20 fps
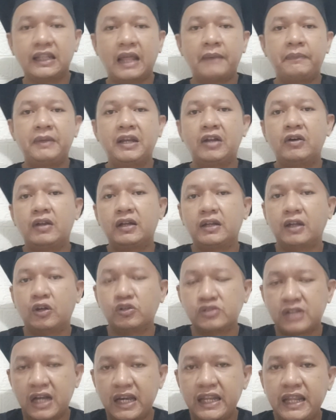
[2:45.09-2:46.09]
tapi lawan
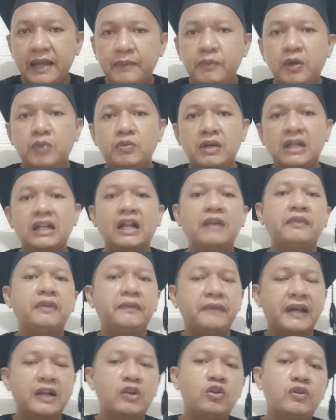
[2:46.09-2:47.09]
Australia mudah-mudahan
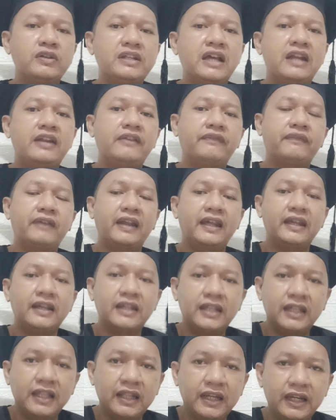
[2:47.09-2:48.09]
Calvin Verdong jadi
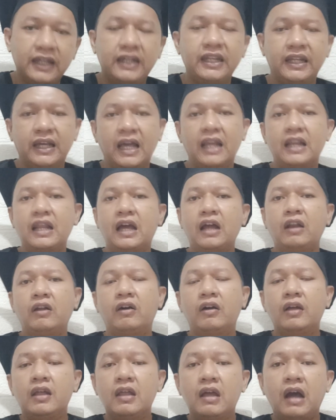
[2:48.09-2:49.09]
flank kiri nih karena
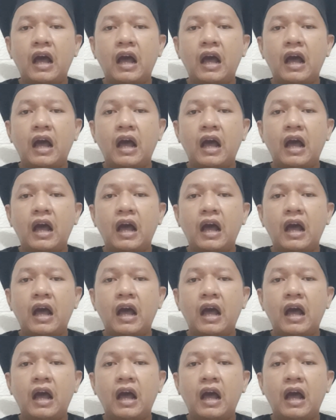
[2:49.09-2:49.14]
kalau